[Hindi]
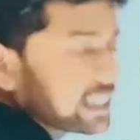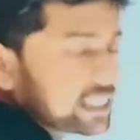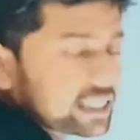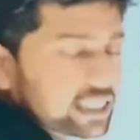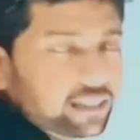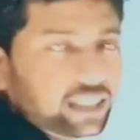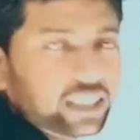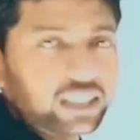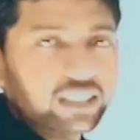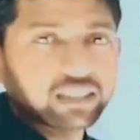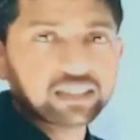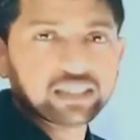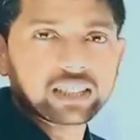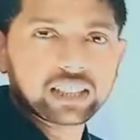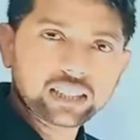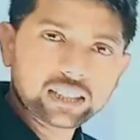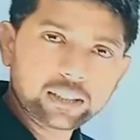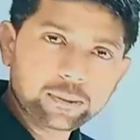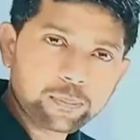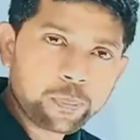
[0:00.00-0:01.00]
है सवाल
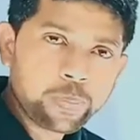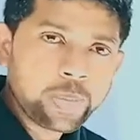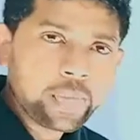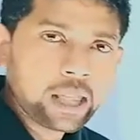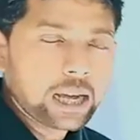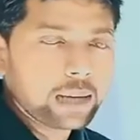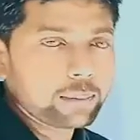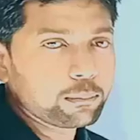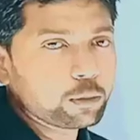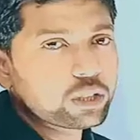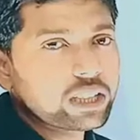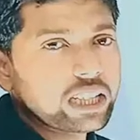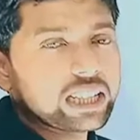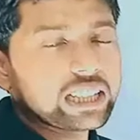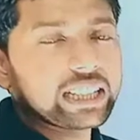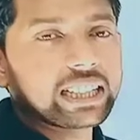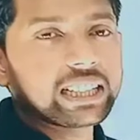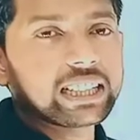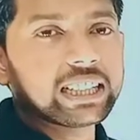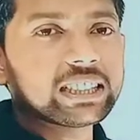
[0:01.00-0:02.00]
ठीक हम लोग क्या
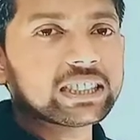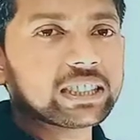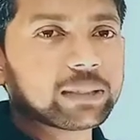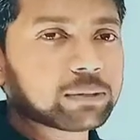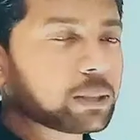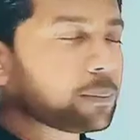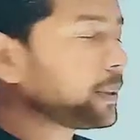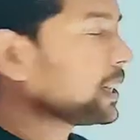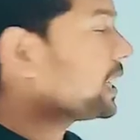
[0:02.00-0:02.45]
करेंगे सबसे